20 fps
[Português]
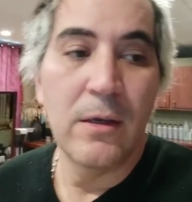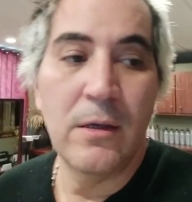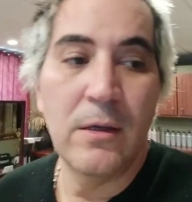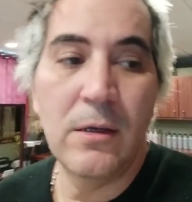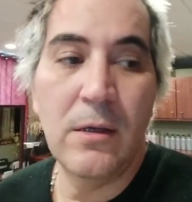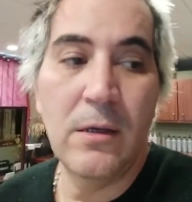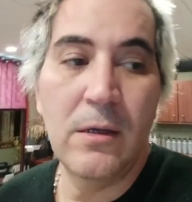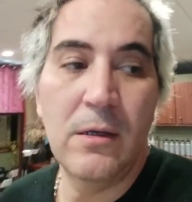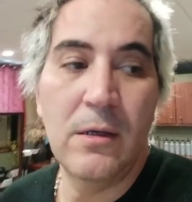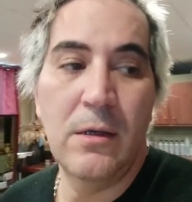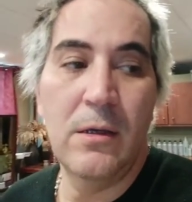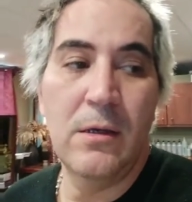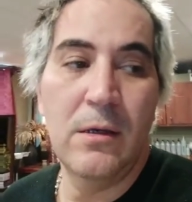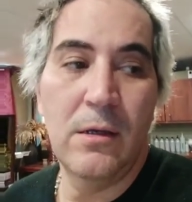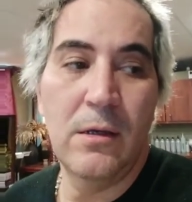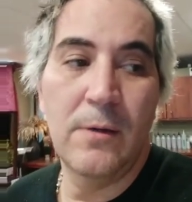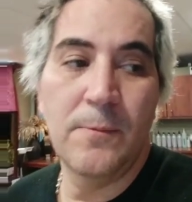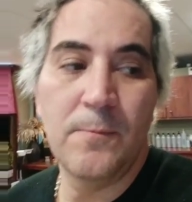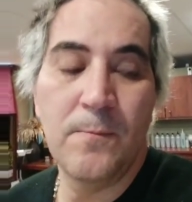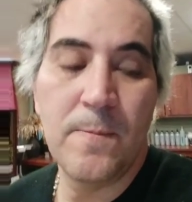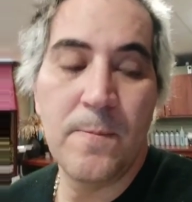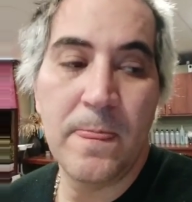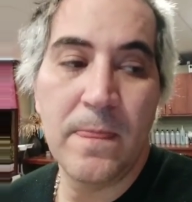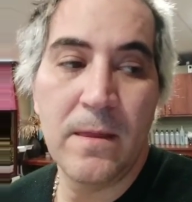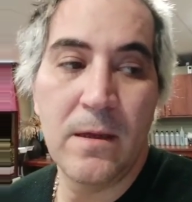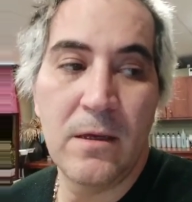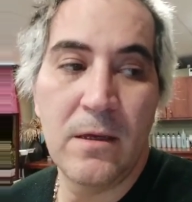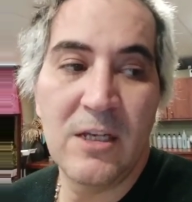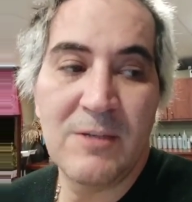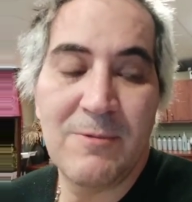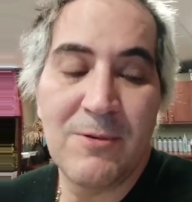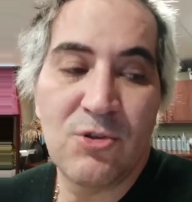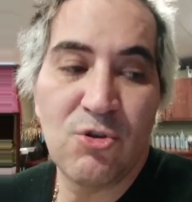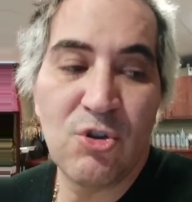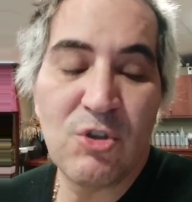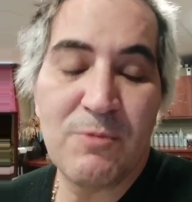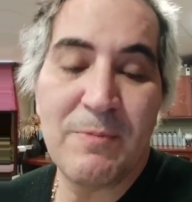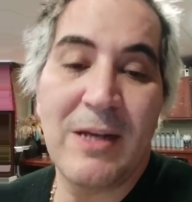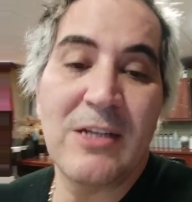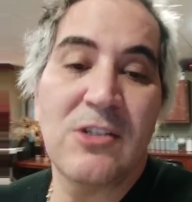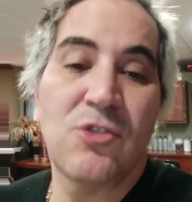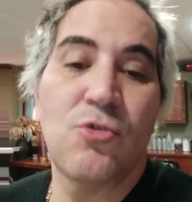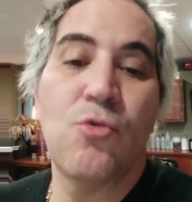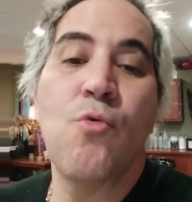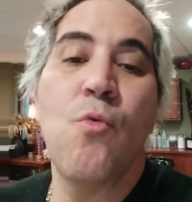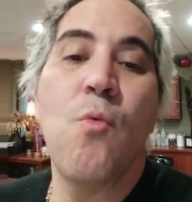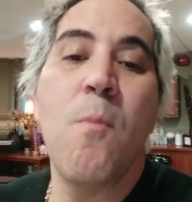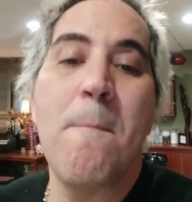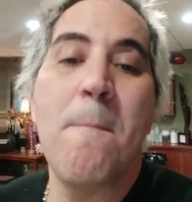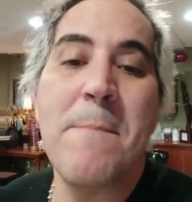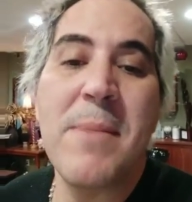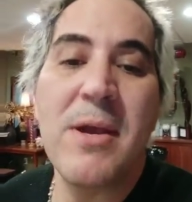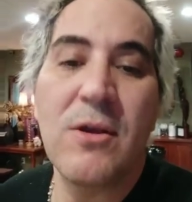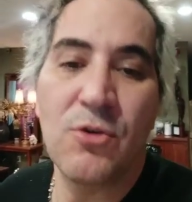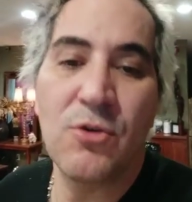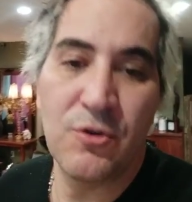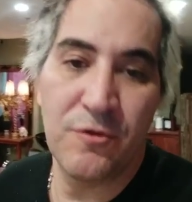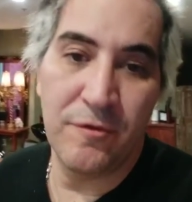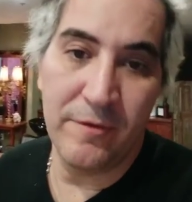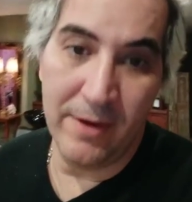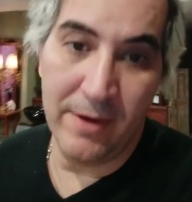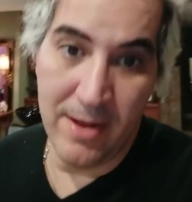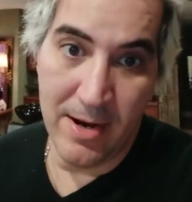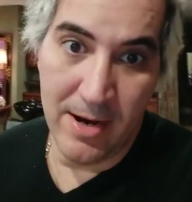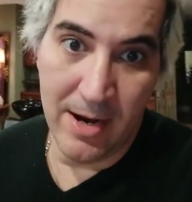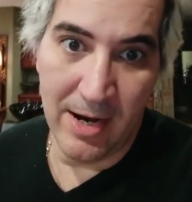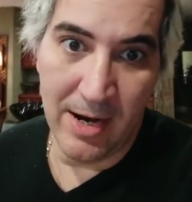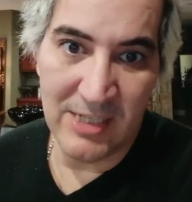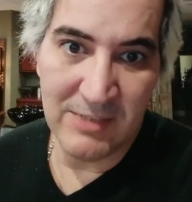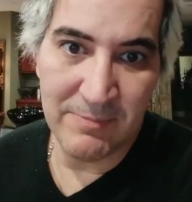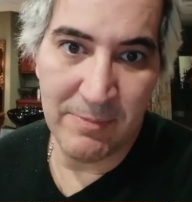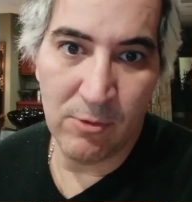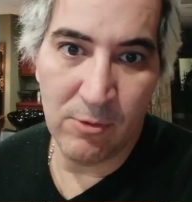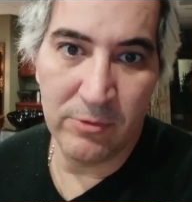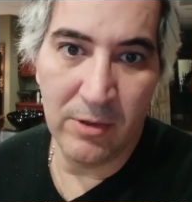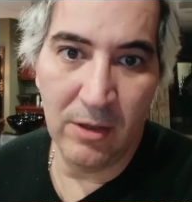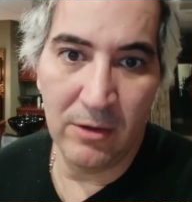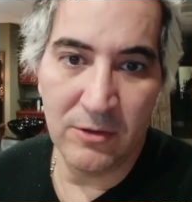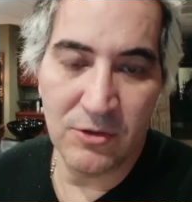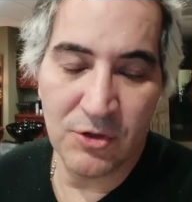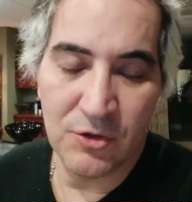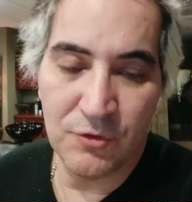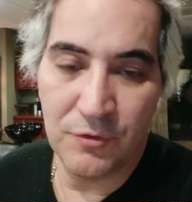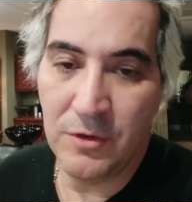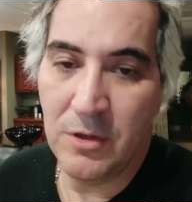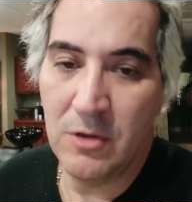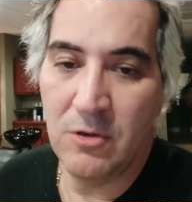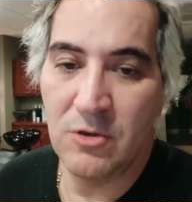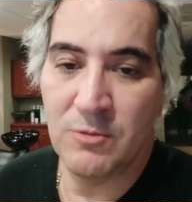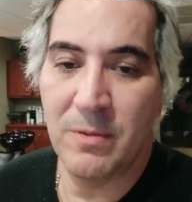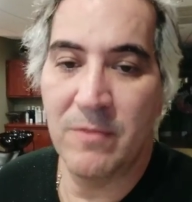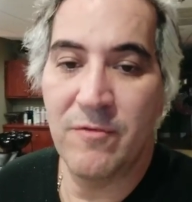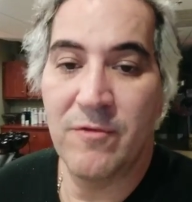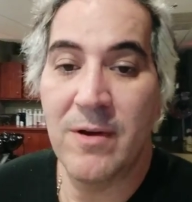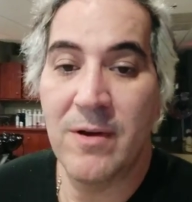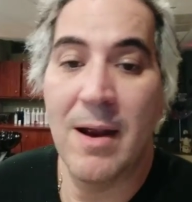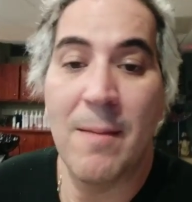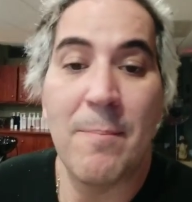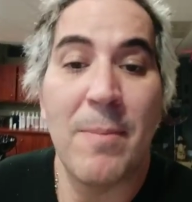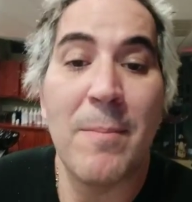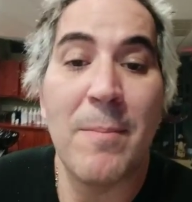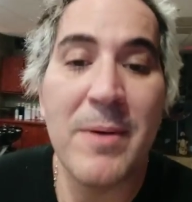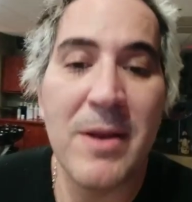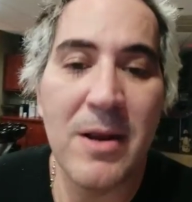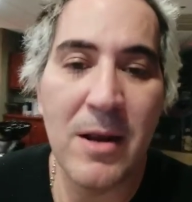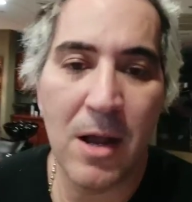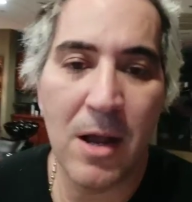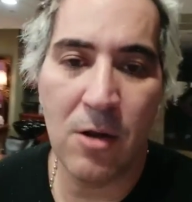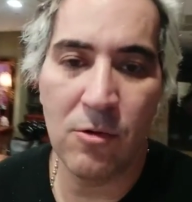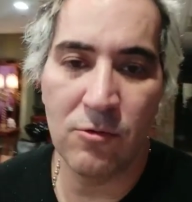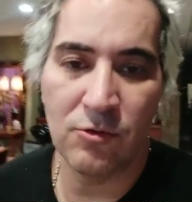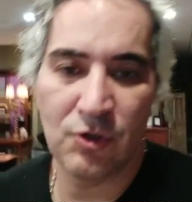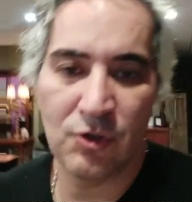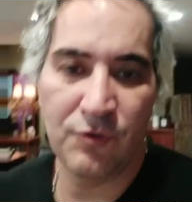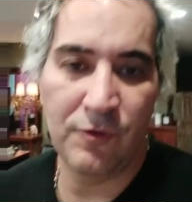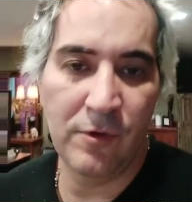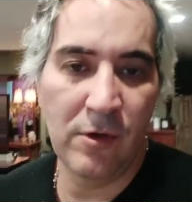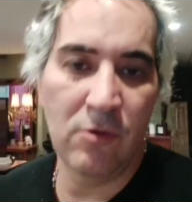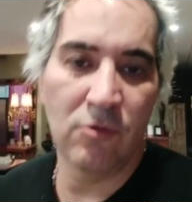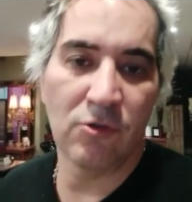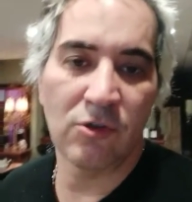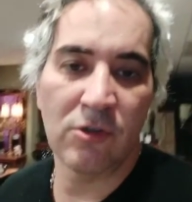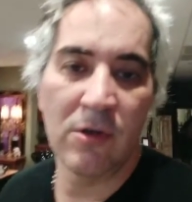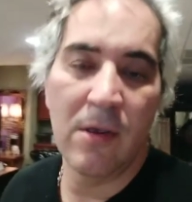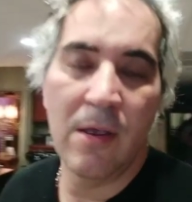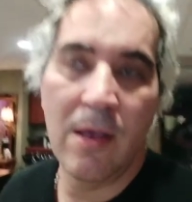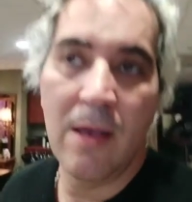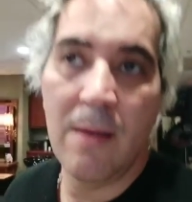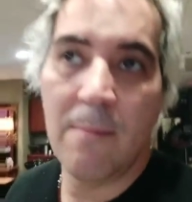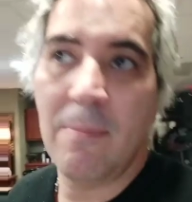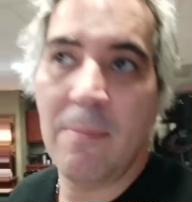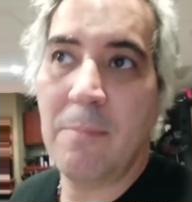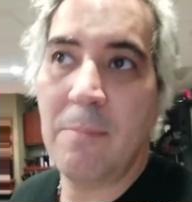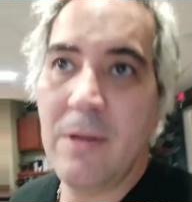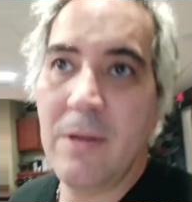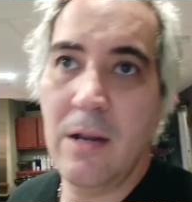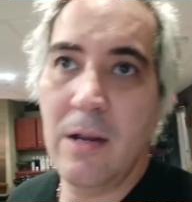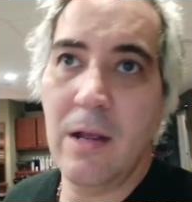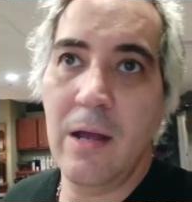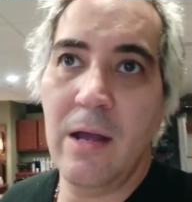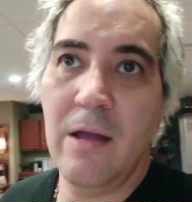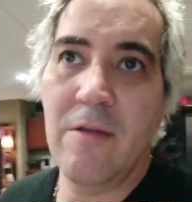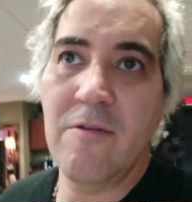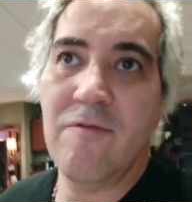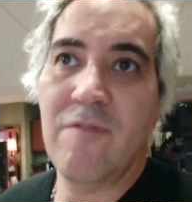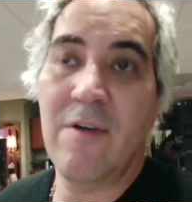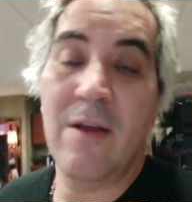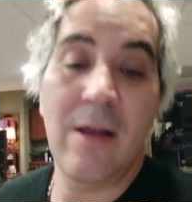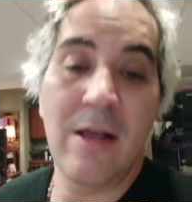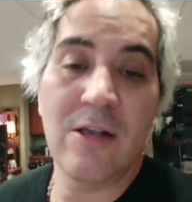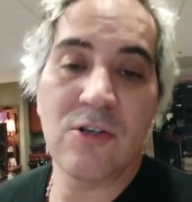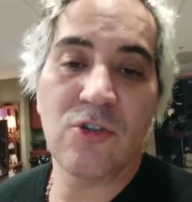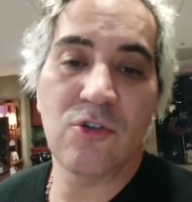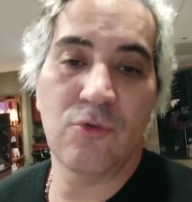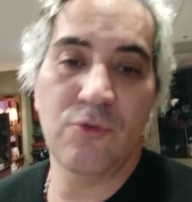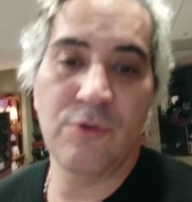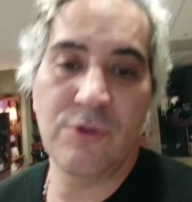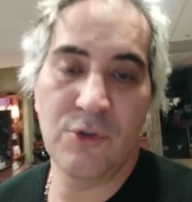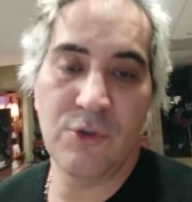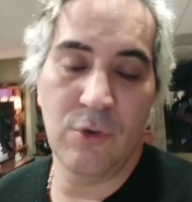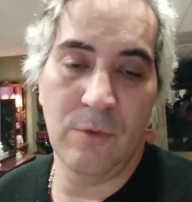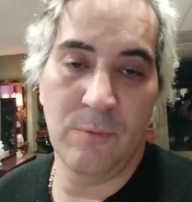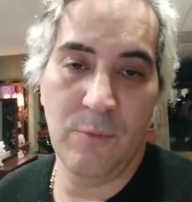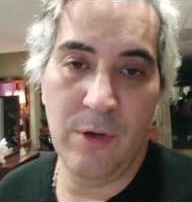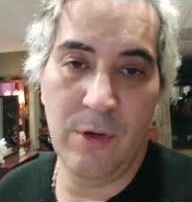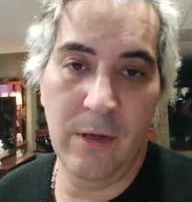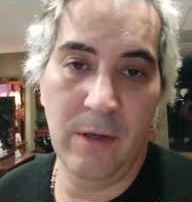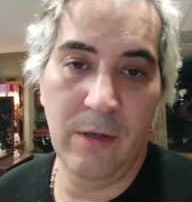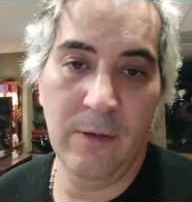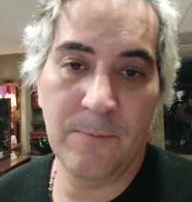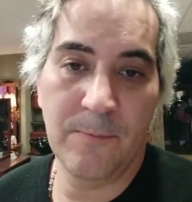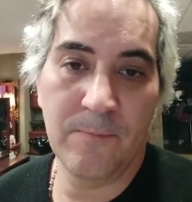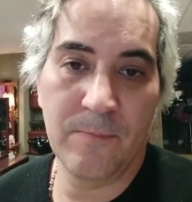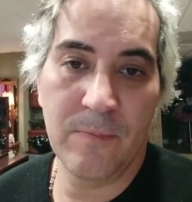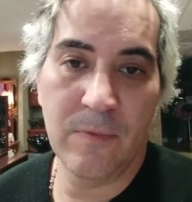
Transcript: E e as pessoas parecem estão com medo de ficar em casa para cuidar dos filhos, para ficar para brincar com os filhos, para brincar e falar as coisas com a mulher.